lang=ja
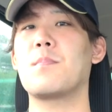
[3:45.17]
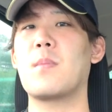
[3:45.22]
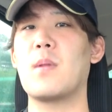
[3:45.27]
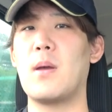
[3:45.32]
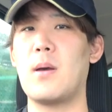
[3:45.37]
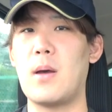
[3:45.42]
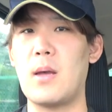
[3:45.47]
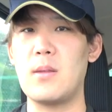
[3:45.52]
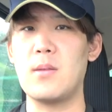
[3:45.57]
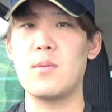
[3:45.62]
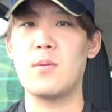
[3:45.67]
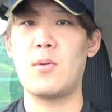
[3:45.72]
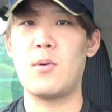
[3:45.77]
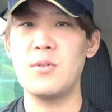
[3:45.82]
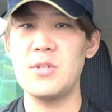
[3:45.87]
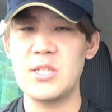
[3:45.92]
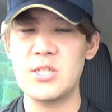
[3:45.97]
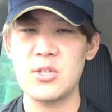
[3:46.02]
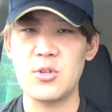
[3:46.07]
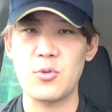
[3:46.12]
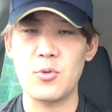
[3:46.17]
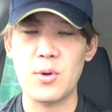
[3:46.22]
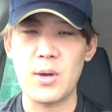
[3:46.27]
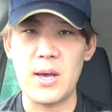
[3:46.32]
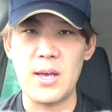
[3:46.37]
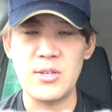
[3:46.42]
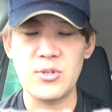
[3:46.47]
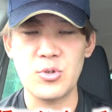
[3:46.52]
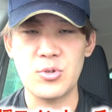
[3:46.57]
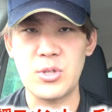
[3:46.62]
とではい本日の動画
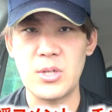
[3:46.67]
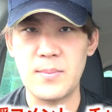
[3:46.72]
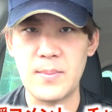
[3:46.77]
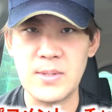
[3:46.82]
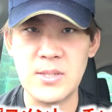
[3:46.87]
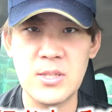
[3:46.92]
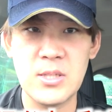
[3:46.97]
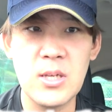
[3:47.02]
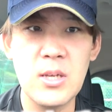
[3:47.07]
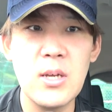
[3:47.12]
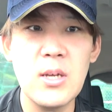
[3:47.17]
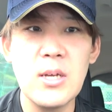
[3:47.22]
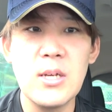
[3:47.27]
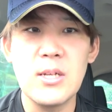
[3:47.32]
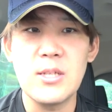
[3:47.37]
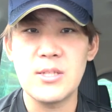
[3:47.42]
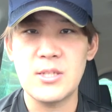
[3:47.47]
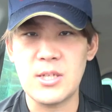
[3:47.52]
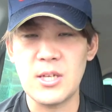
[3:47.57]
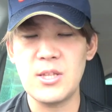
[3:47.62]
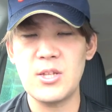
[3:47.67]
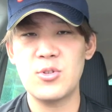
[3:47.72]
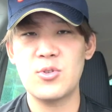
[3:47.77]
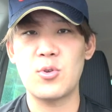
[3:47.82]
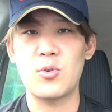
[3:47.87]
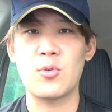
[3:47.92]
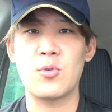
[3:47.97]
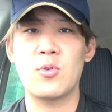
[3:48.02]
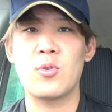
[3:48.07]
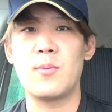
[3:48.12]
は以上となりますチャンネル
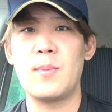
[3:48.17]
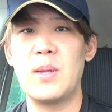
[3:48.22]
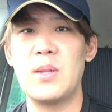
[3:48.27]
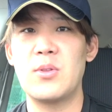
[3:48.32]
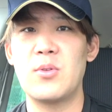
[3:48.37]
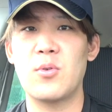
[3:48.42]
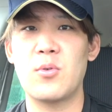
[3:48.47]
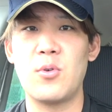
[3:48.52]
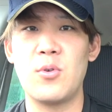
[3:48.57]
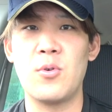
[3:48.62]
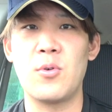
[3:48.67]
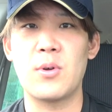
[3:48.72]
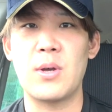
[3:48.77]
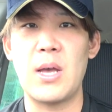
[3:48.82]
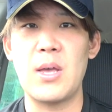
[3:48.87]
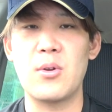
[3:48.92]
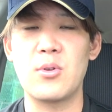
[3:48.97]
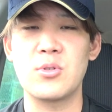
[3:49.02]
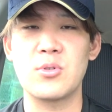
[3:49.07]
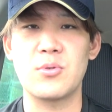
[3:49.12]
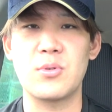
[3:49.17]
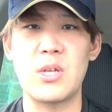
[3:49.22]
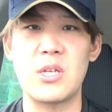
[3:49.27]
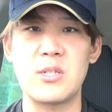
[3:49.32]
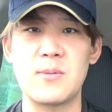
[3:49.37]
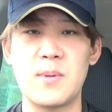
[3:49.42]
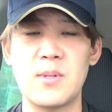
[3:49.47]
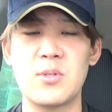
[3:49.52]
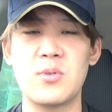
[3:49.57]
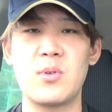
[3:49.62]
登録コメント高評価よろしくお願い
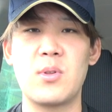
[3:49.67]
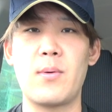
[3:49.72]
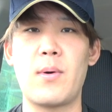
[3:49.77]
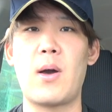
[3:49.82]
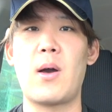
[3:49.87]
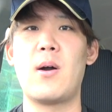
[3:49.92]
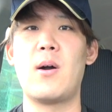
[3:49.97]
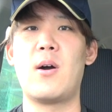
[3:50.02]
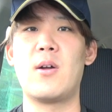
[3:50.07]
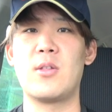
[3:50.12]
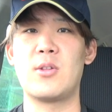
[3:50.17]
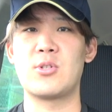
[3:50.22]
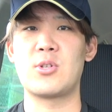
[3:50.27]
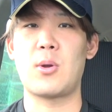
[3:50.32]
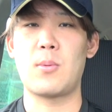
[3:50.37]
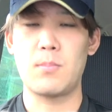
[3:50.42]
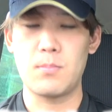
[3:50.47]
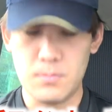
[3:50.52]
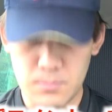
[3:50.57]
しますそれではまたしょう